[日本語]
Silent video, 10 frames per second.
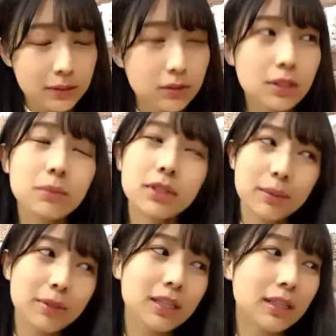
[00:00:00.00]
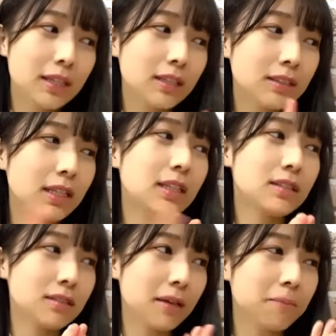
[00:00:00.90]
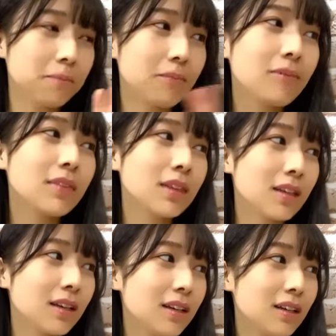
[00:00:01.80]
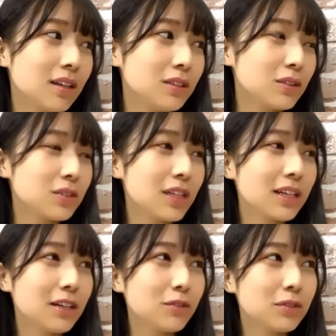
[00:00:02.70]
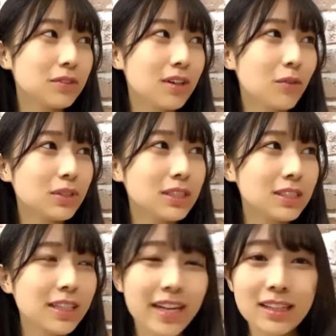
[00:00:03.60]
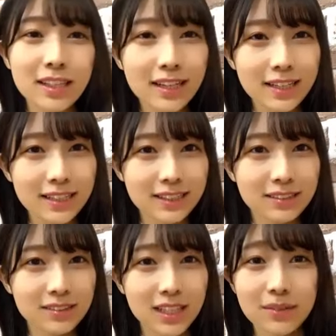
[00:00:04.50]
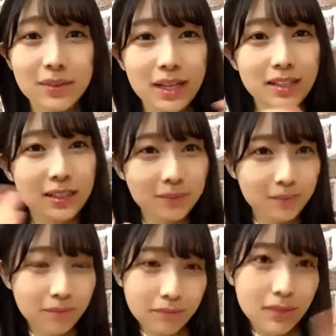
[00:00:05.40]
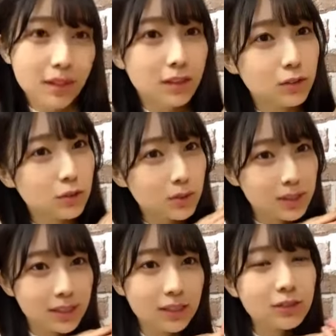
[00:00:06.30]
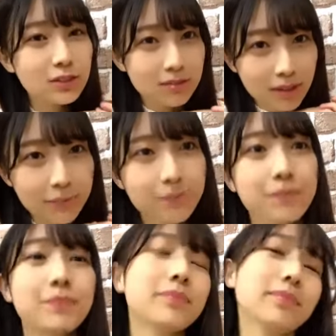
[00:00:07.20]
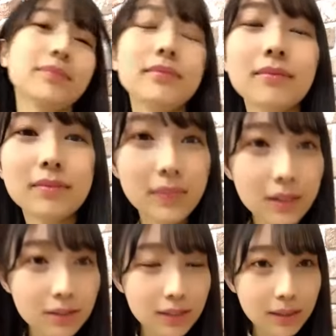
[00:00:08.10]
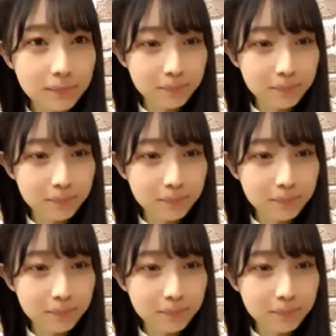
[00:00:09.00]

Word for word: それもね見ていただきたいですねちょっとなんか私がやりたいグラビアにちょっと近くってなので